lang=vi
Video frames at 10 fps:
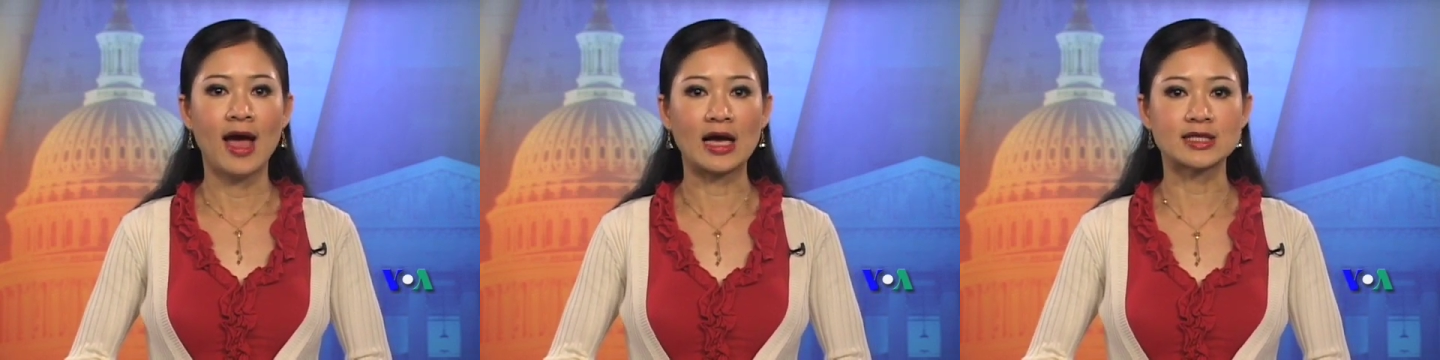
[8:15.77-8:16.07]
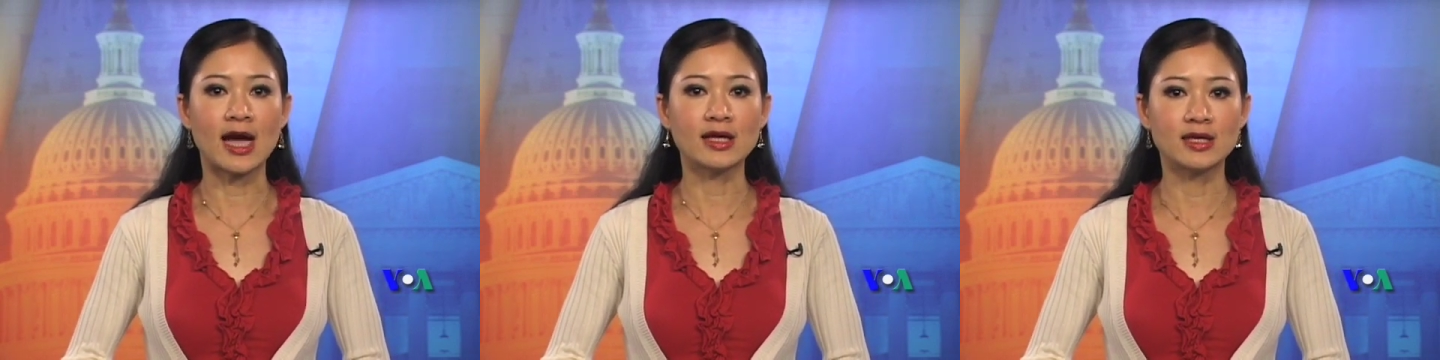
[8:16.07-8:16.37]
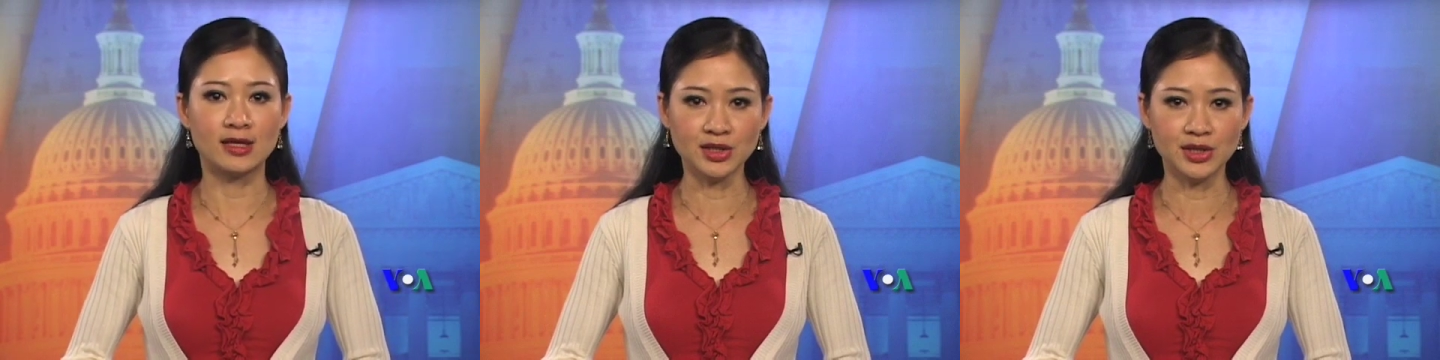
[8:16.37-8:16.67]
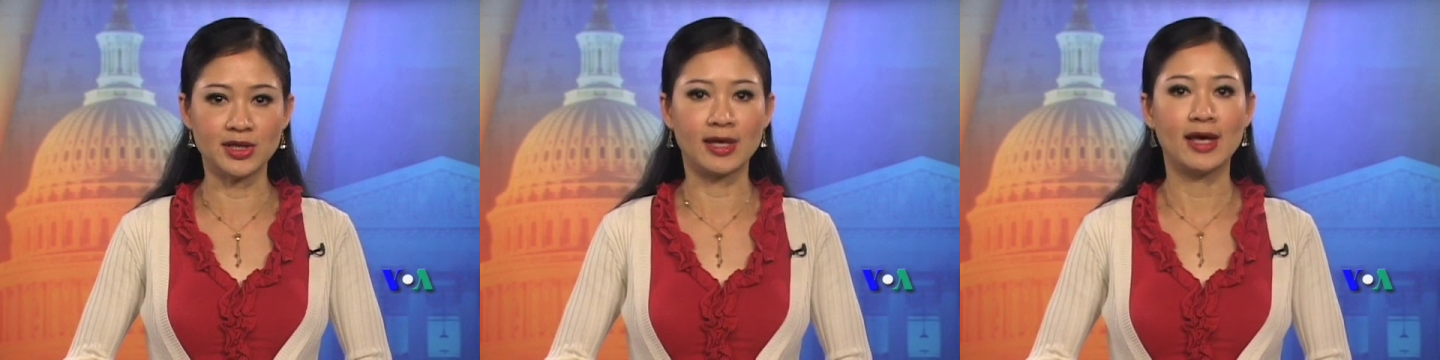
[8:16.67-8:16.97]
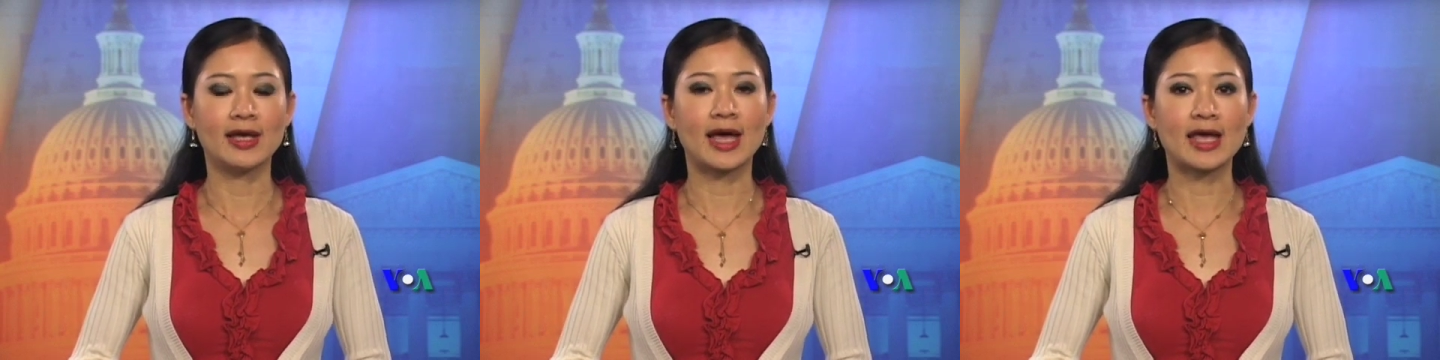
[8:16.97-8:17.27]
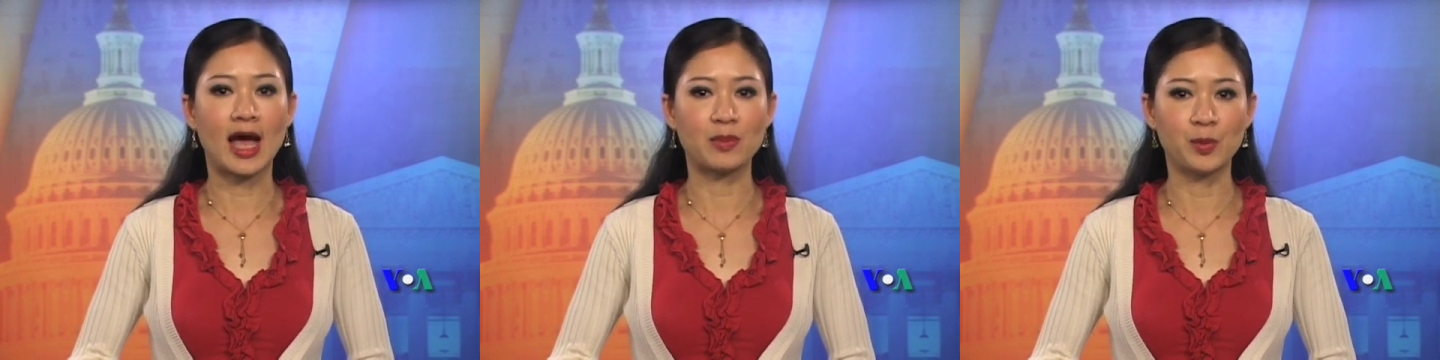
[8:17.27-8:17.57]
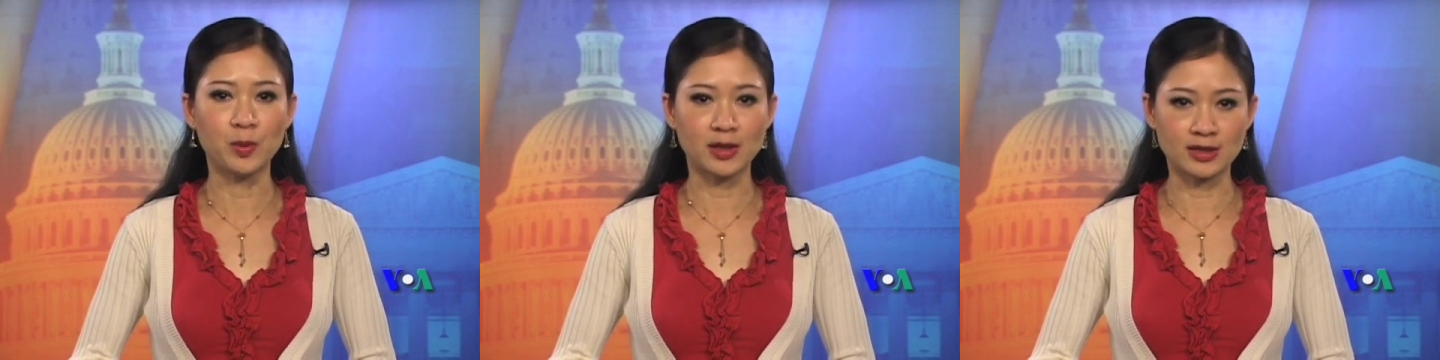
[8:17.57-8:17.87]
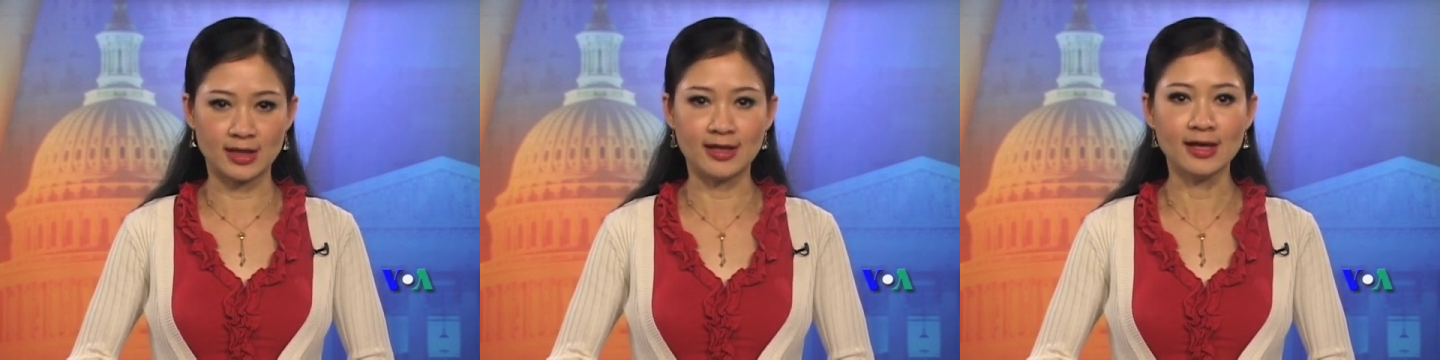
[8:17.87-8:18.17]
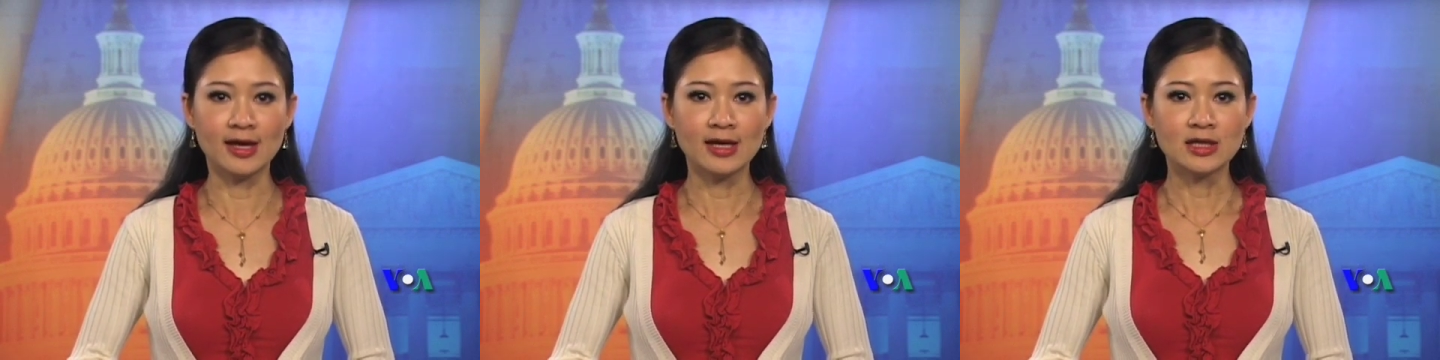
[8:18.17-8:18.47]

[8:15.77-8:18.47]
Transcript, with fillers: hạ sát 9 người ngày 21 tháng 9,